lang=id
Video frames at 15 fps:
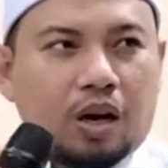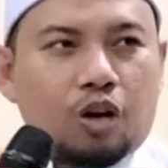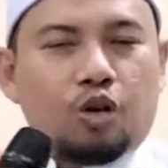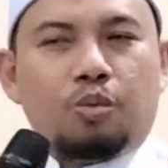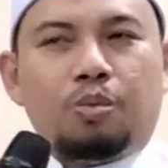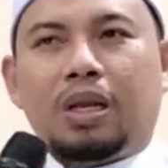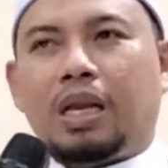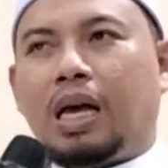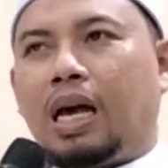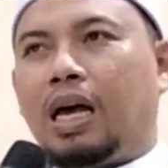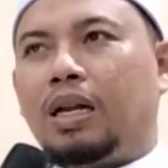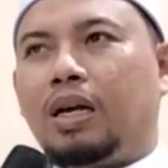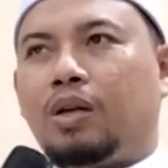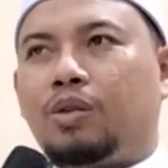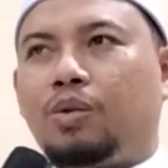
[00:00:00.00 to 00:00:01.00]
Kalau
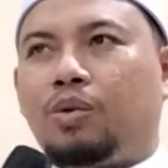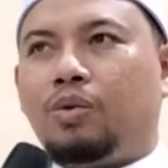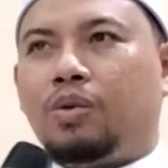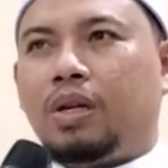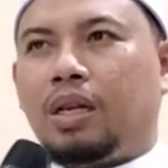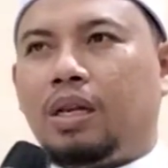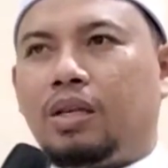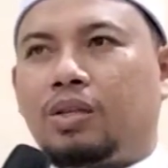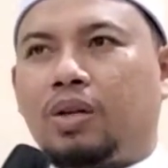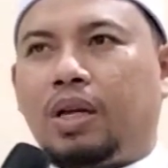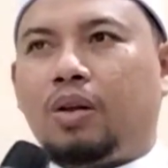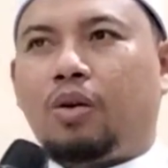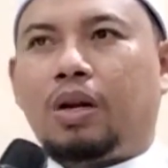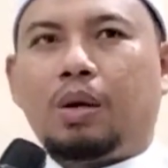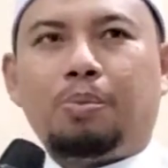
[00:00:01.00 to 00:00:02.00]
bilang anak turunan
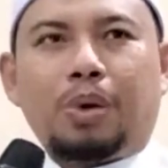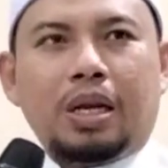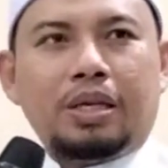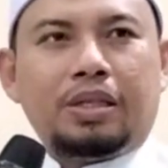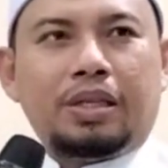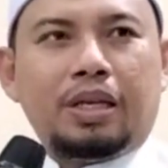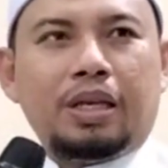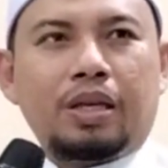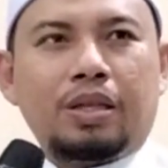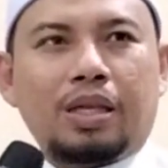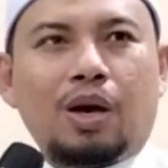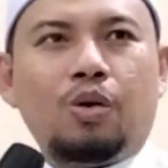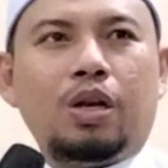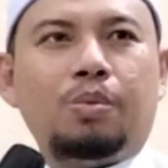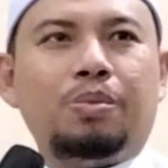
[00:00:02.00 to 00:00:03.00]
Israel, orang Palestina
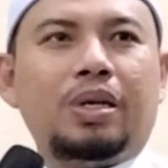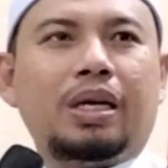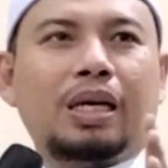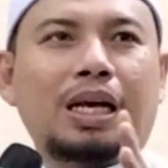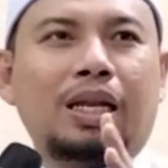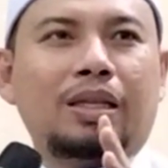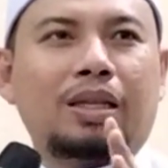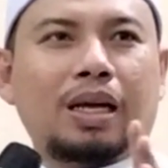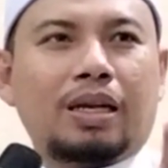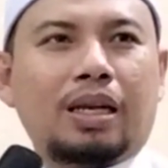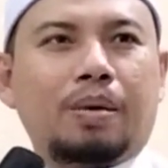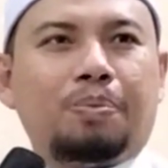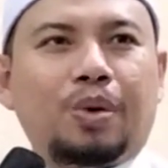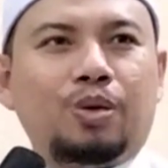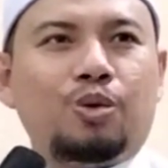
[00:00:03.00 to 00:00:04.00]
jauh lebih dekat
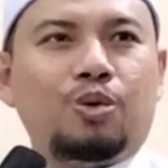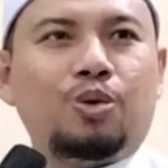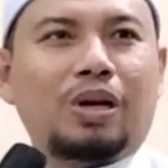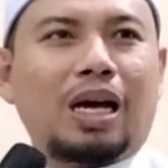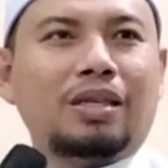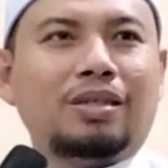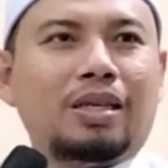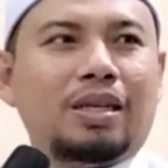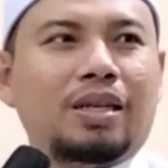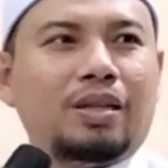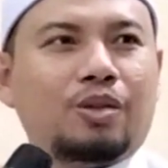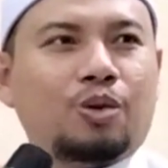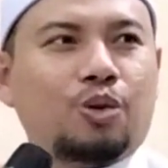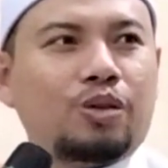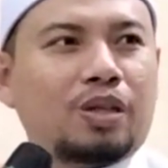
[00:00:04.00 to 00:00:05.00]
karena penduduk asli
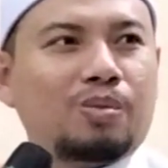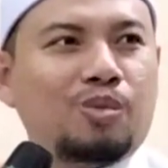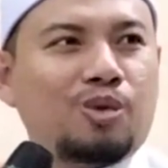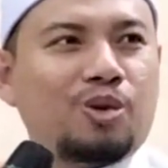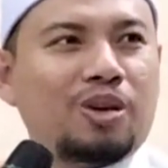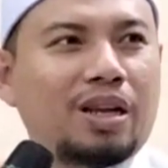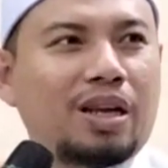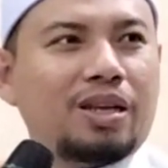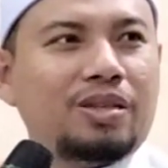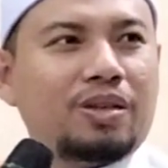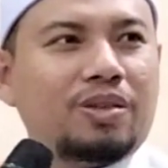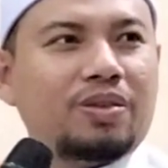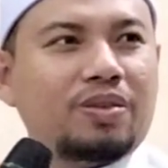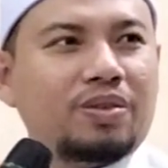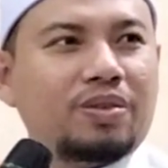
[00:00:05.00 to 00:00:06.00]
turun temurun dari
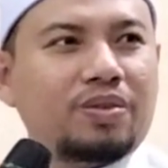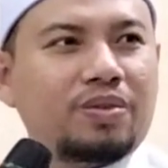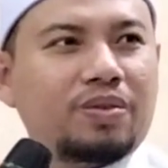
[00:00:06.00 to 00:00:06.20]
situ.